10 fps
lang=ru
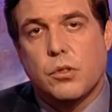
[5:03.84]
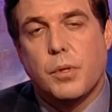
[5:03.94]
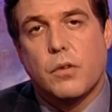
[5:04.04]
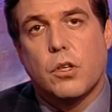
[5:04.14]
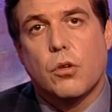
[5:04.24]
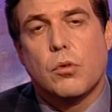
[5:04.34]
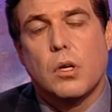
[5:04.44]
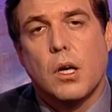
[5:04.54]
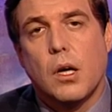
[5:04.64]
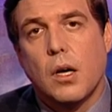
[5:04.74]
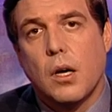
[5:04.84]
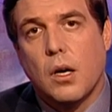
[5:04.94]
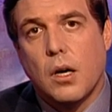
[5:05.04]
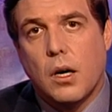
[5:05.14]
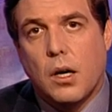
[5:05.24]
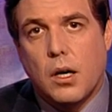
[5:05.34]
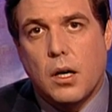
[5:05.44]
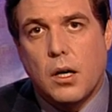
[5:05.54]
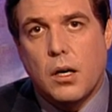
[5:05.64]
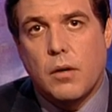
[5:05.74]
из первых рук.
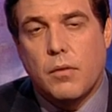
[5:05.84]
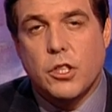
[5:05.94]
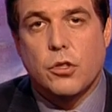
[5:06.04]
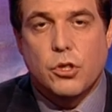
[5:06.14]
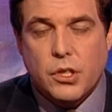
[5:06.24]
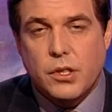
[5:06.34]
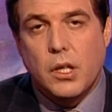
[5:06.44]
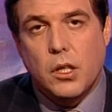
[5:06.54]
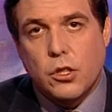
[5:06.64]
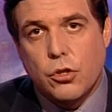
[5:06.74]
А, ваша точка зрения,